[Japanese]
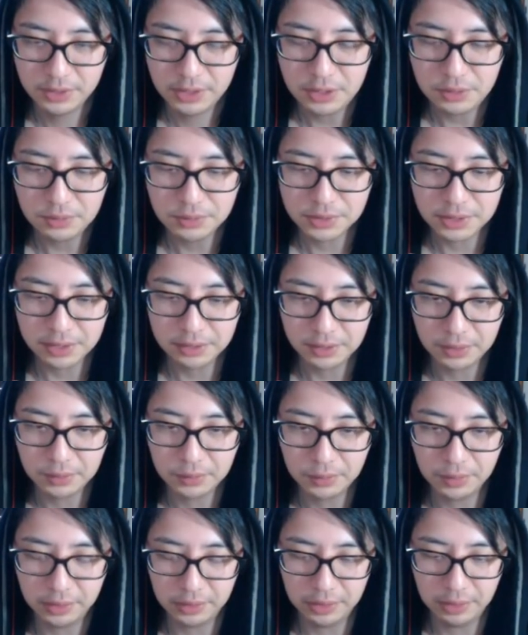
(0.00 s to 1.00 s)
火の全
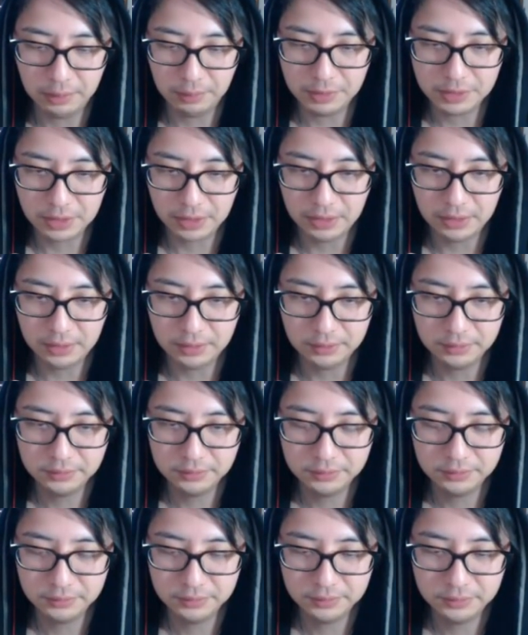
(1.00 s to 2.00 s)
体攻撃入れますか。
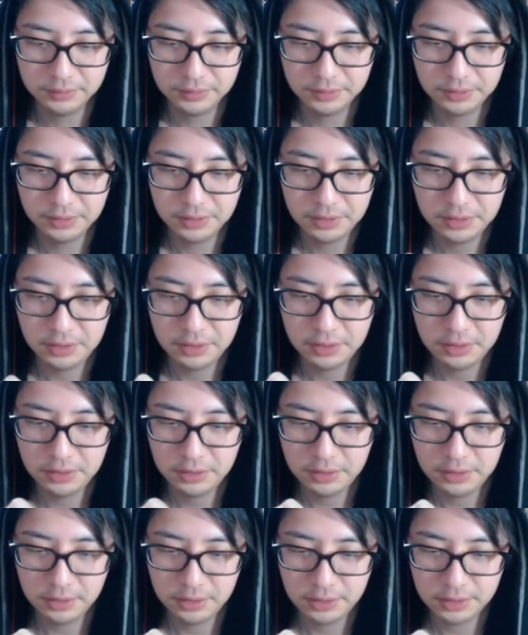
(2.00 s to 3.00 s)

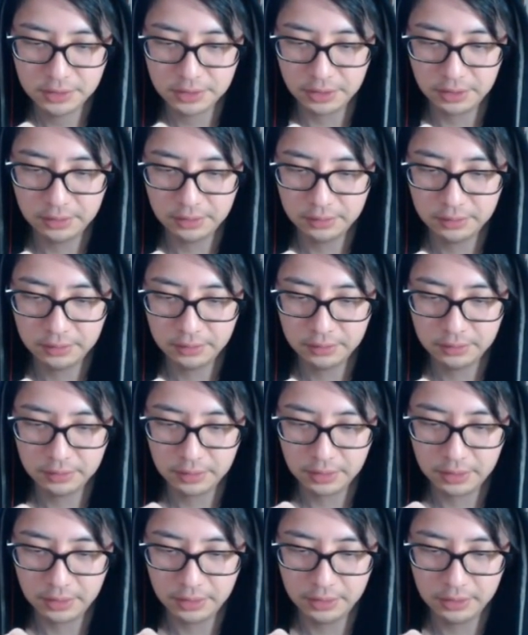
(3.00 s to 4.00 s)
火全
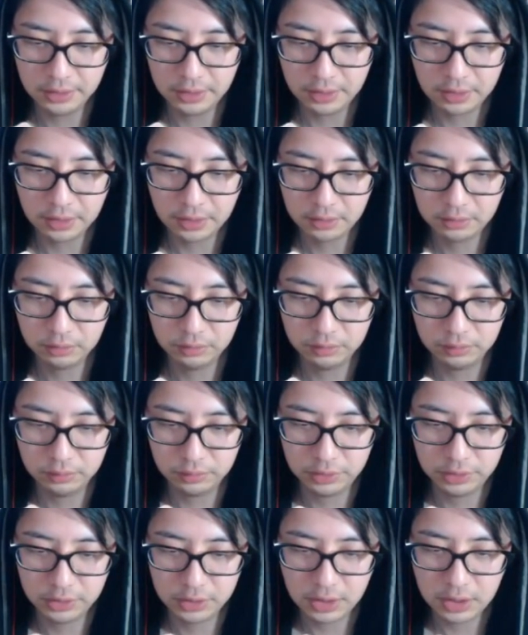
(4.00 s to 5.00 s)
体から
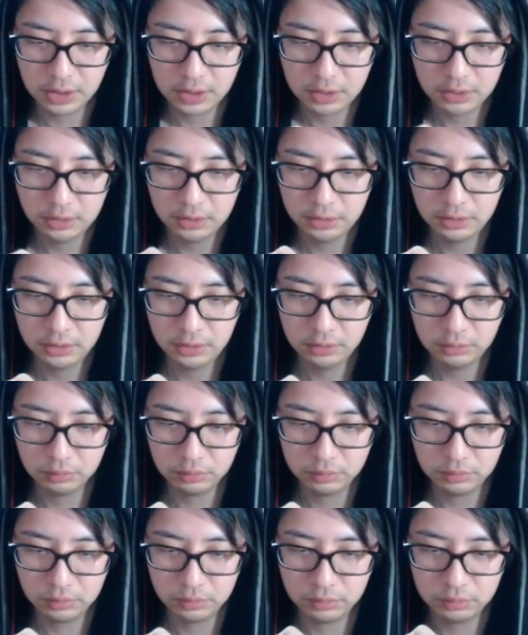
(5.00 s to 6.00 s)
の光
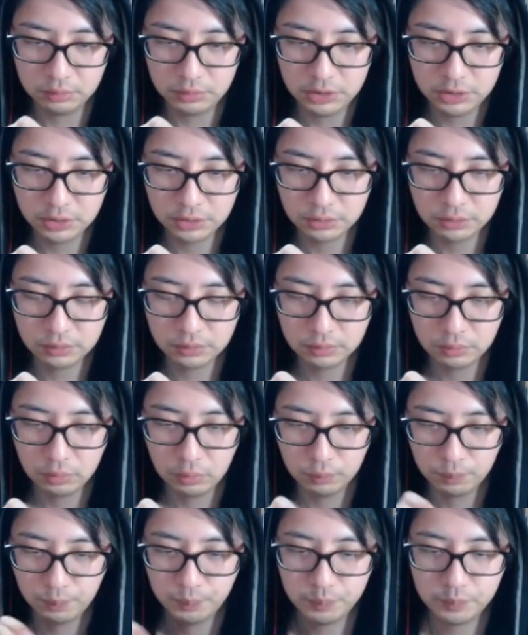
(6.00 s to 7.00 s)
と水。
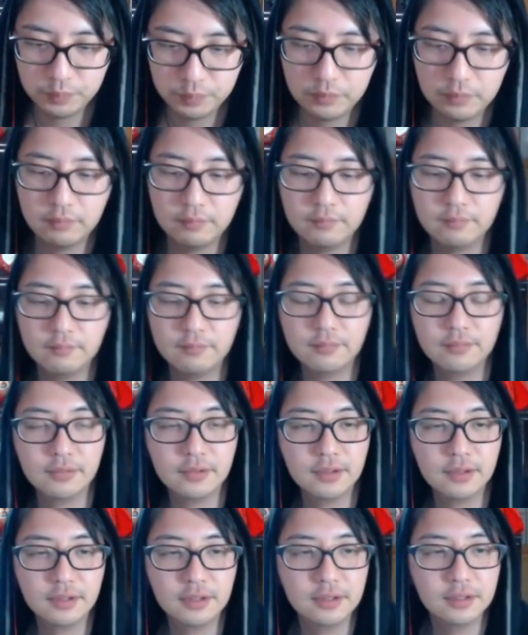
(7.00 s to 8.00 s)

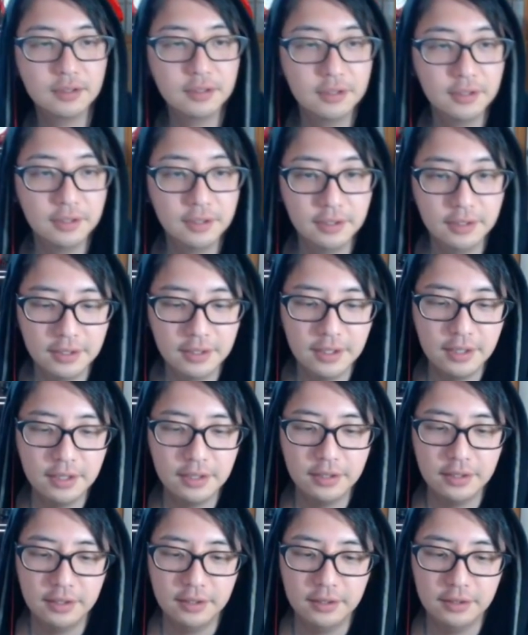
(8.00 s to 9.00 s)

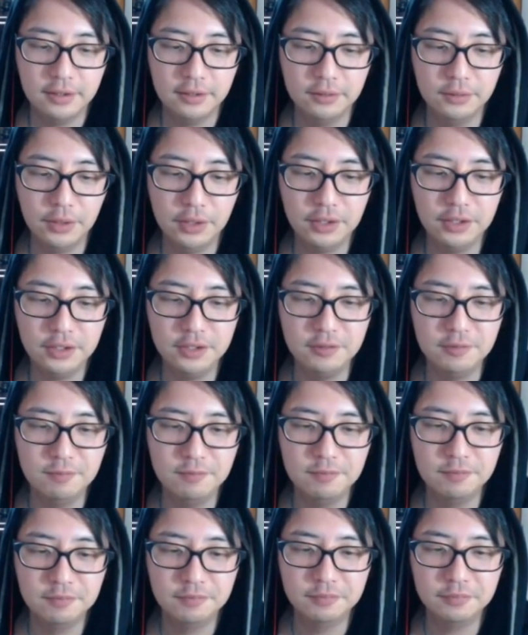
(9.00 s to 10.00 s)

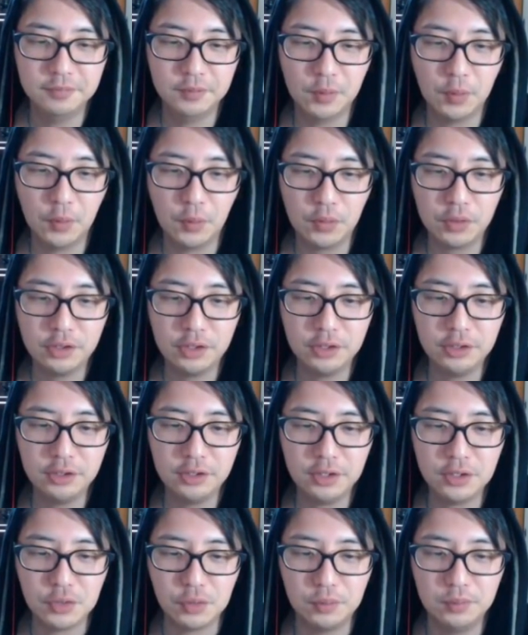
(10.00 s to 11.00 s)
オッケー。これで
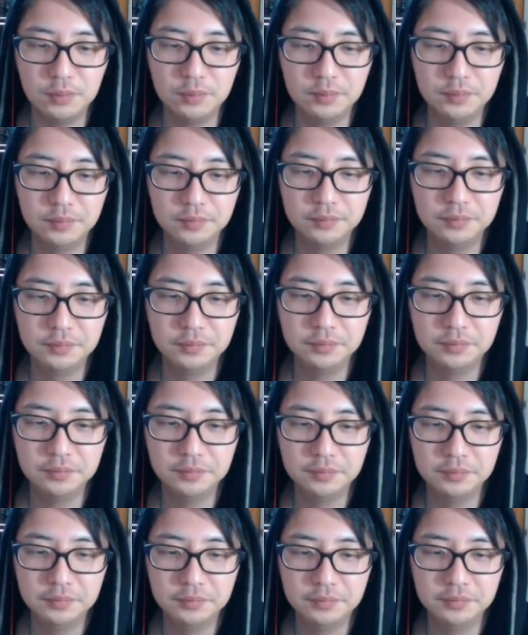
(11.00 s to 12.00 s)
いったでしょ。
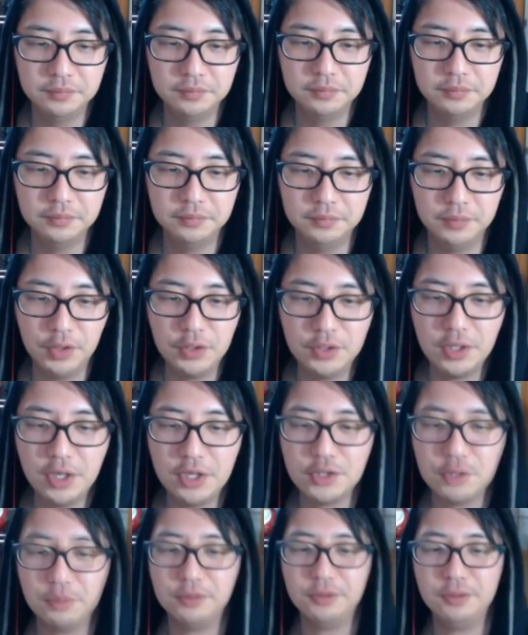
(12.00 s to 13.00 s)
はい、
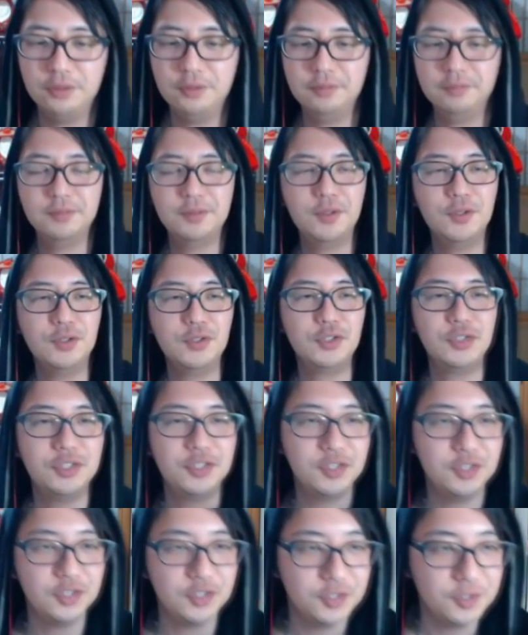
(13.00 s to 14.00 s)
大丈夫。よ
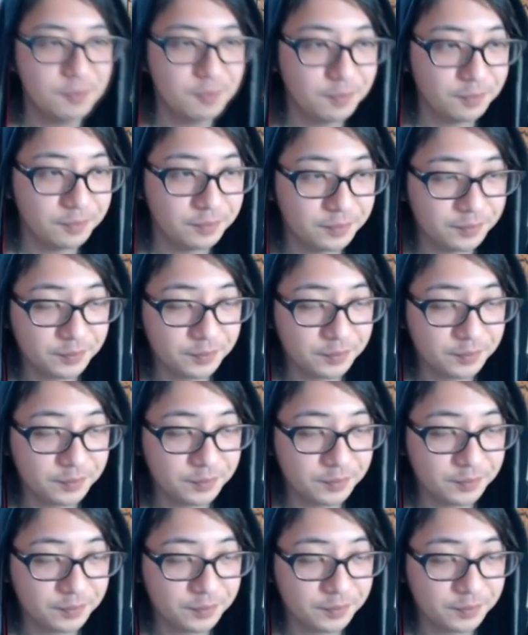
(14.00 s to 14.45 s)
し。